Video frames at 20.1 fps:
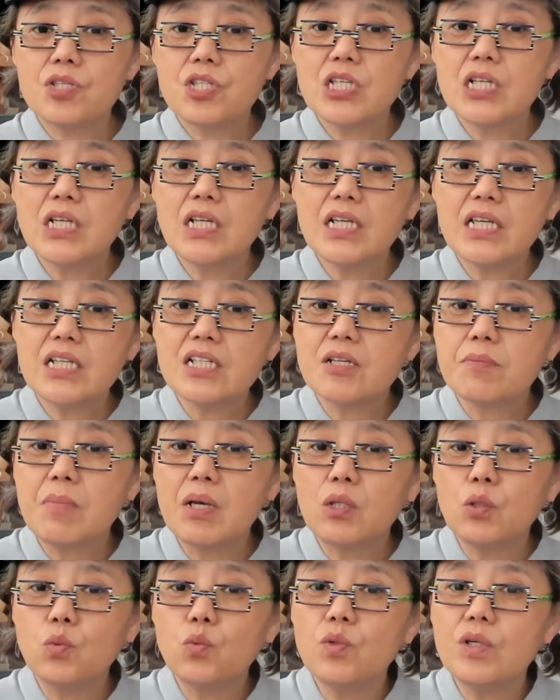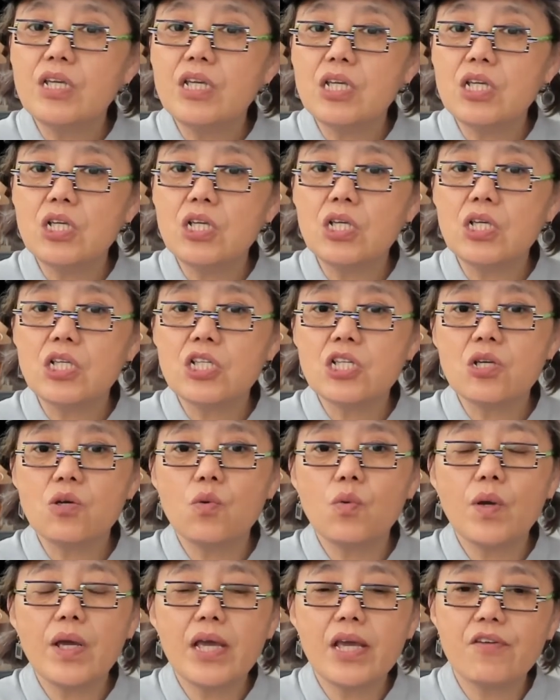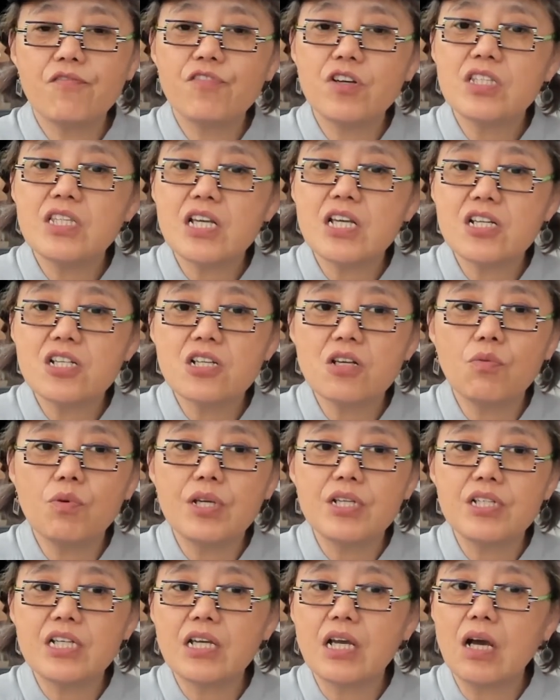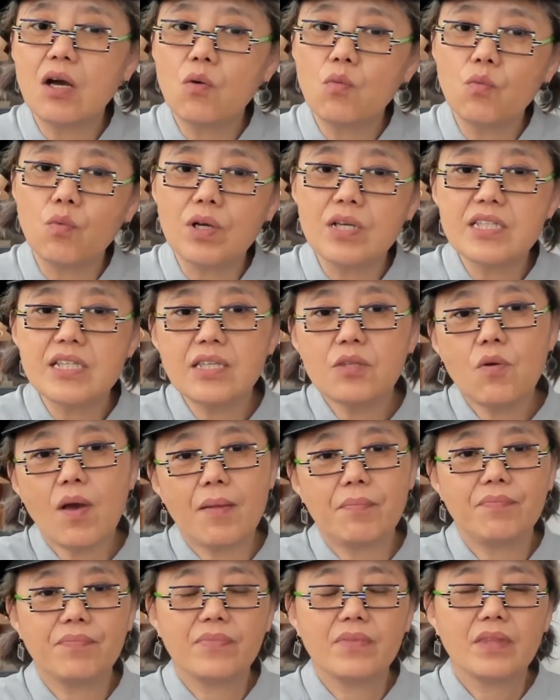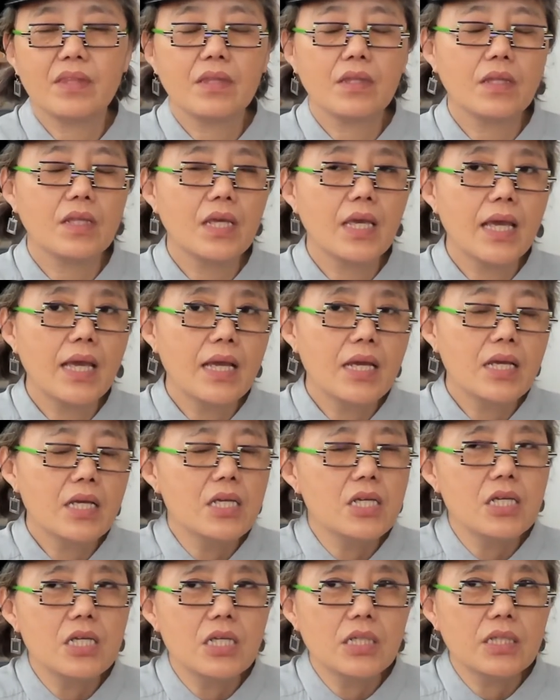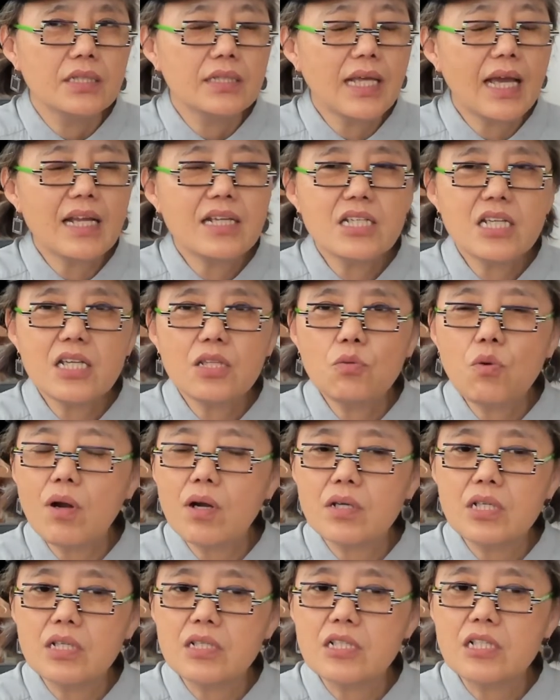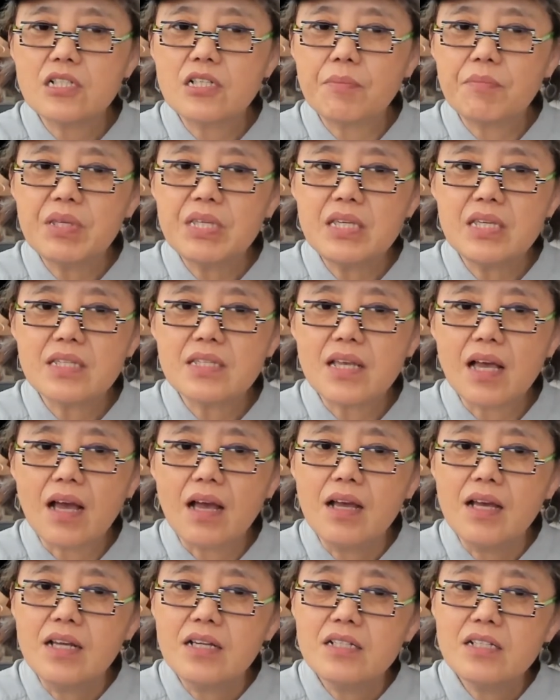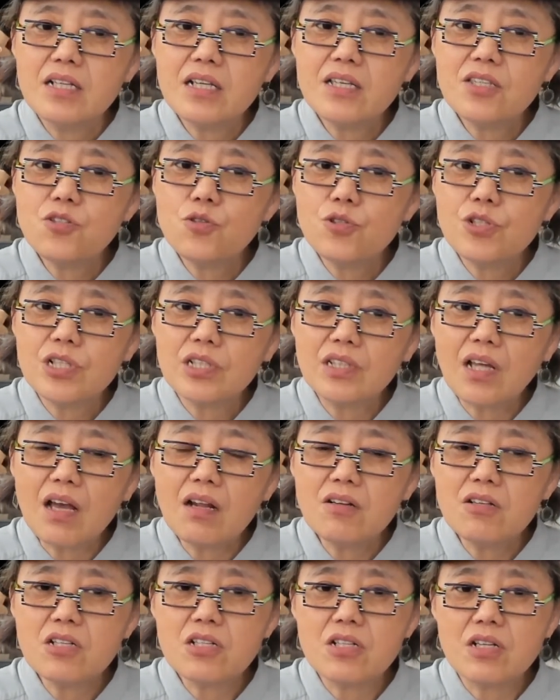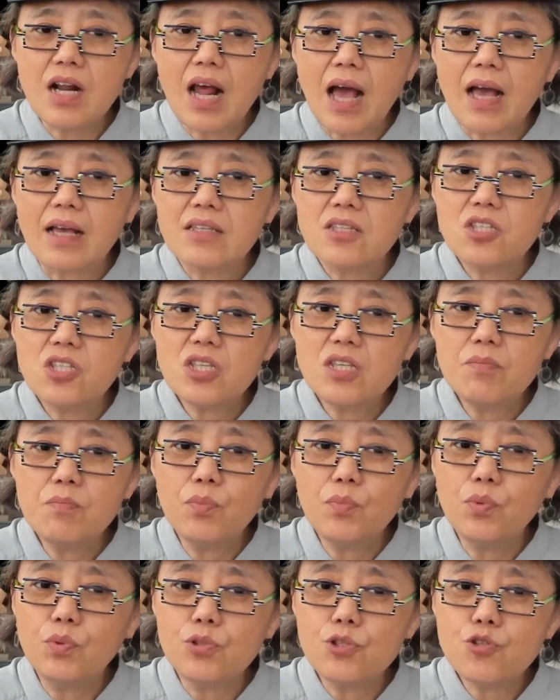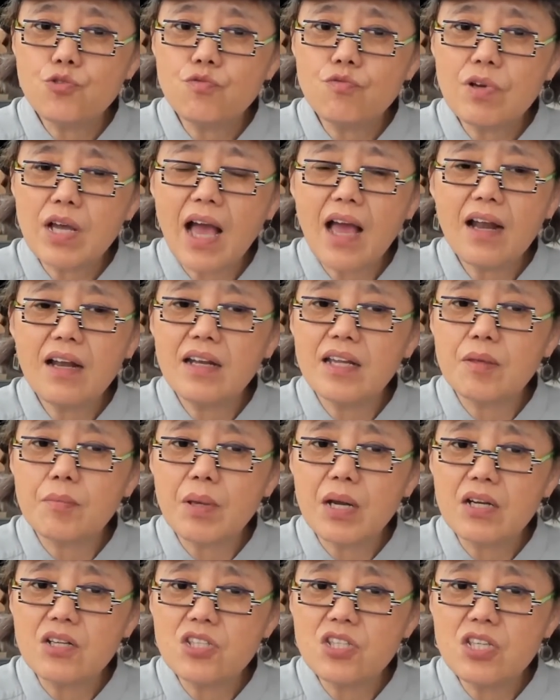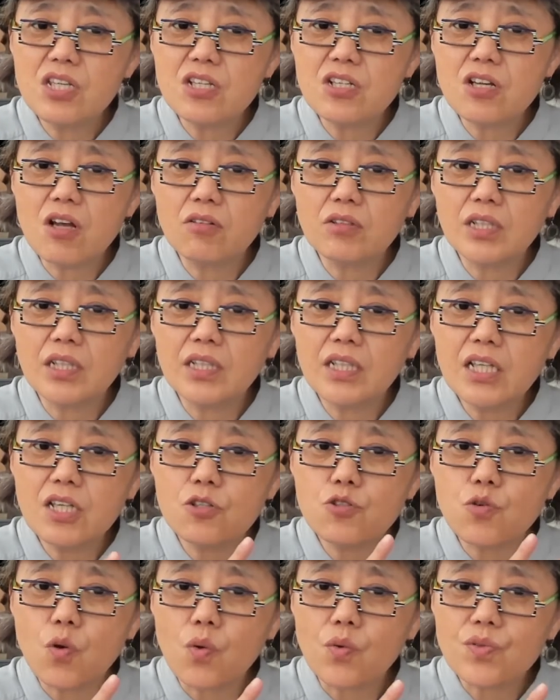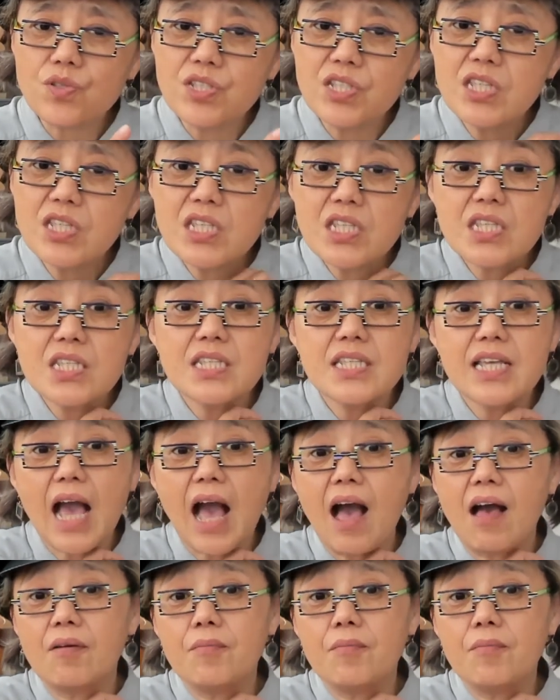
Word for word: 经历什么奴隶社会、封建社会这个五个阶段，他这段这是什么意思？这就是当时啊进步书刊里边介绍的那种新思想，